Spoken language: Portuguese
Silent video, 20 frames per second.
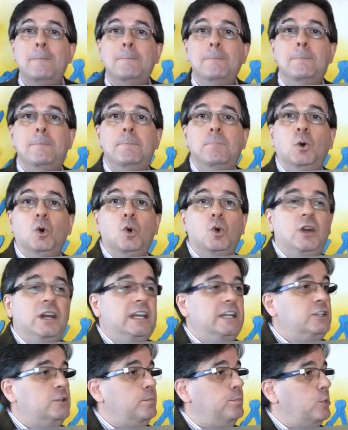
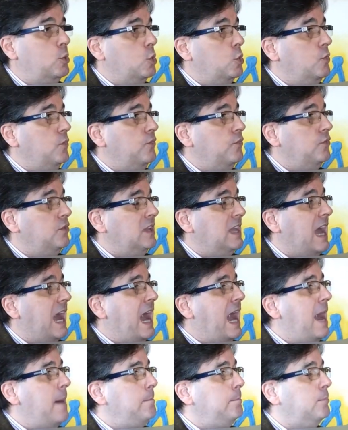bulletproof,
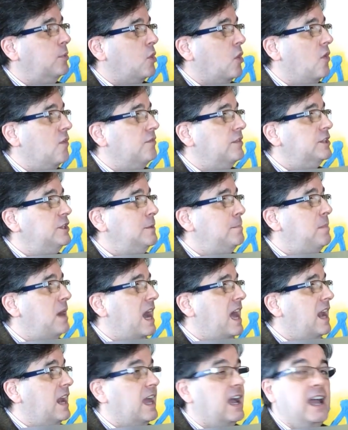a prova de
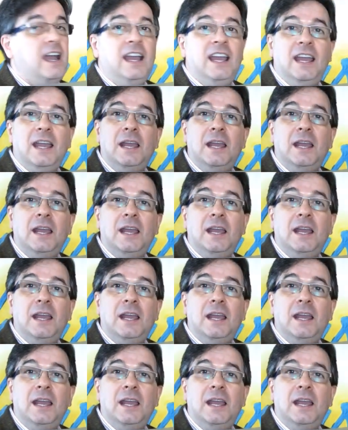bala.